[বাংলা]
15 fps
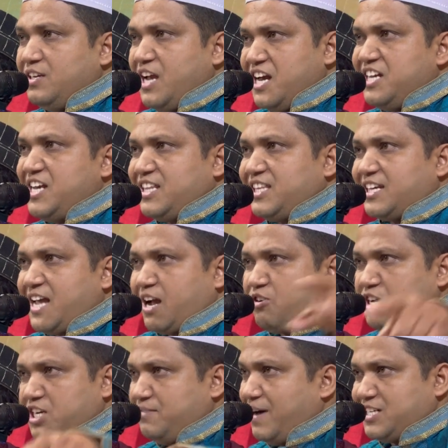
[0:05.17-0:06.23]
ইন্ডিয়া থেকে
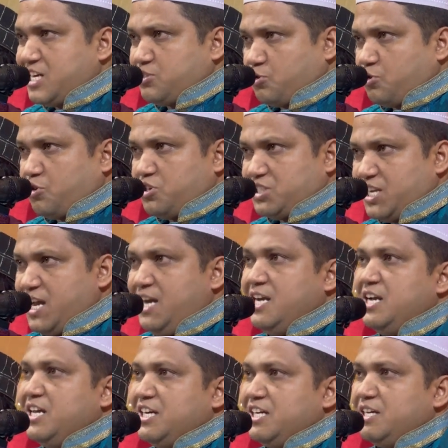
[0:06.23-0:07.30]
এখন ডিম আসা শুরু করছে
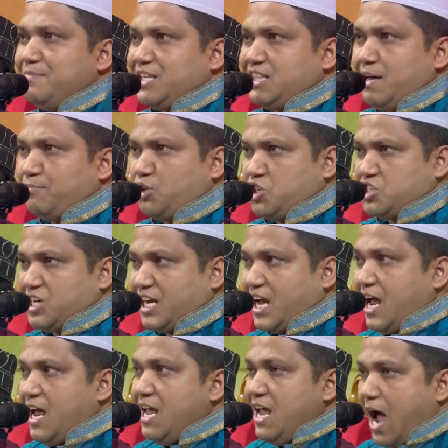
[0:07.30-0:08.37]
ডিমের দাম দশ
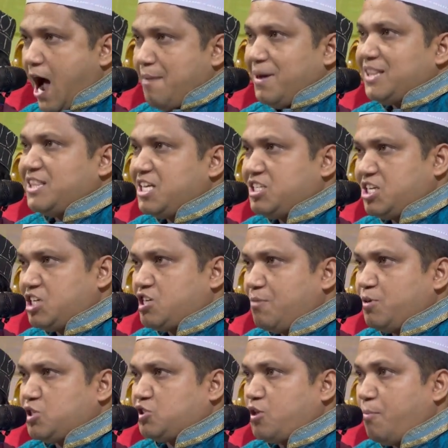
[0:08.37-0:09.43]
টাকা আমাদের যে
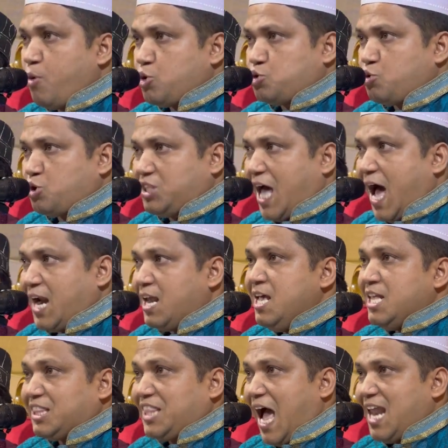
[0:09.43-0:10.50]
সমস্ত মজুদদার
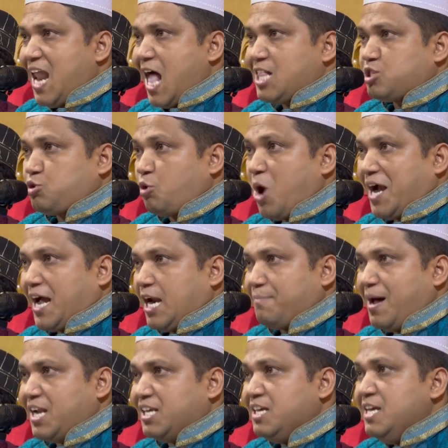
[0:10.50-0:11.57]
দালাল চোরাকার
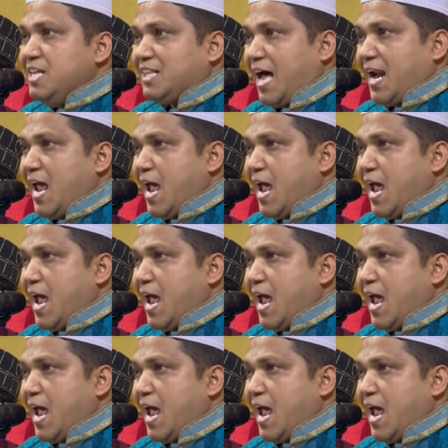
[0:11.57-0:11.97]
বাড়ি তারা